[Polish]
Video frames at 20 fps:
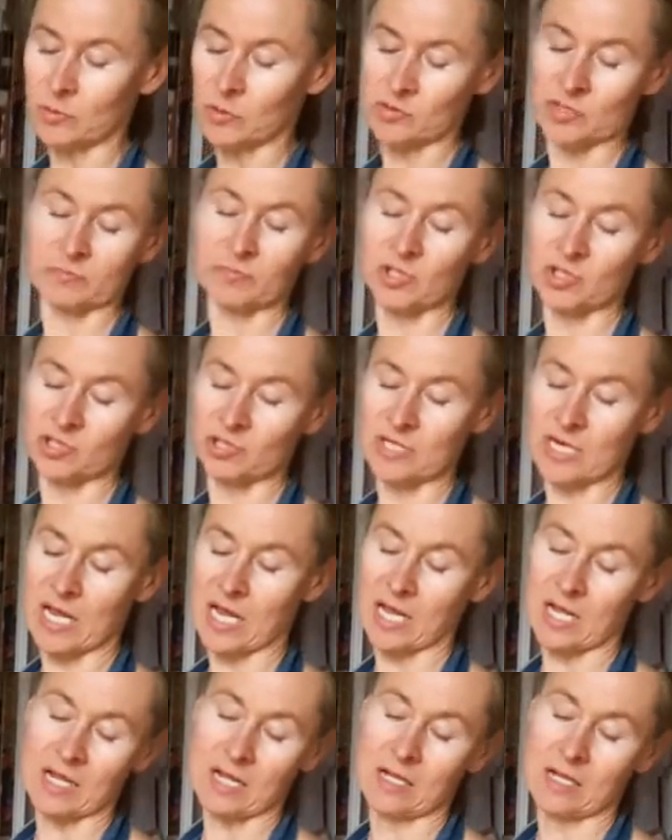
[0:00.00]
może być
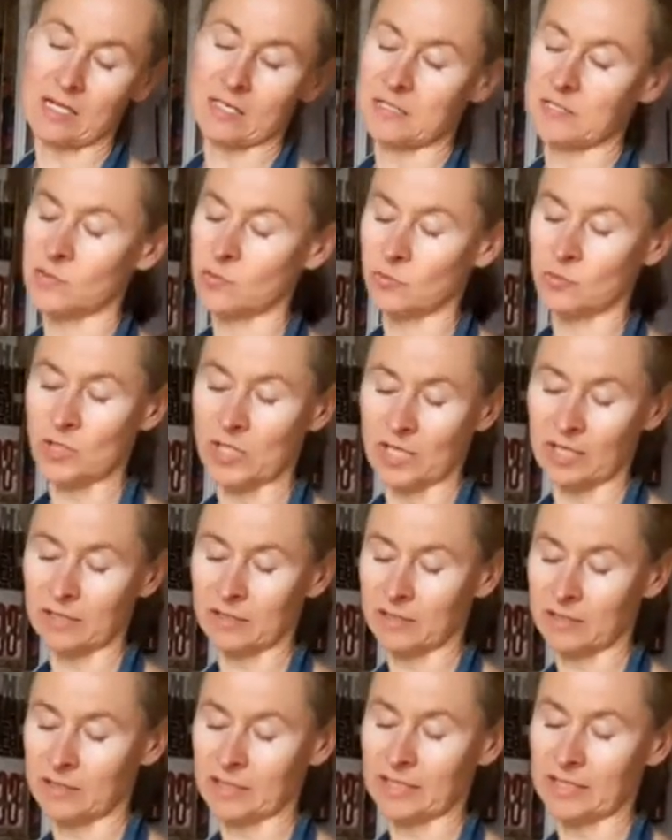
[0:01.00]
na
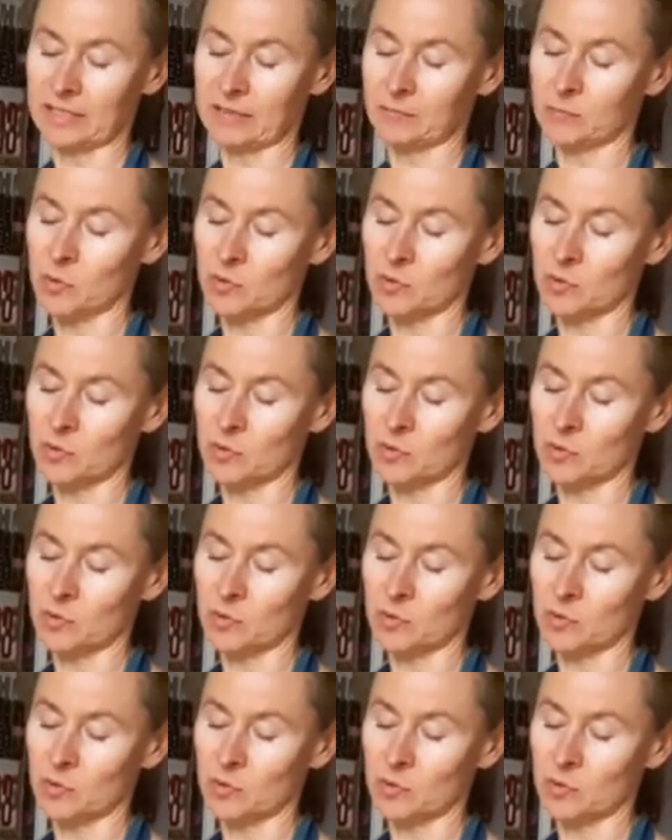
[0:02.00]
sukienkę,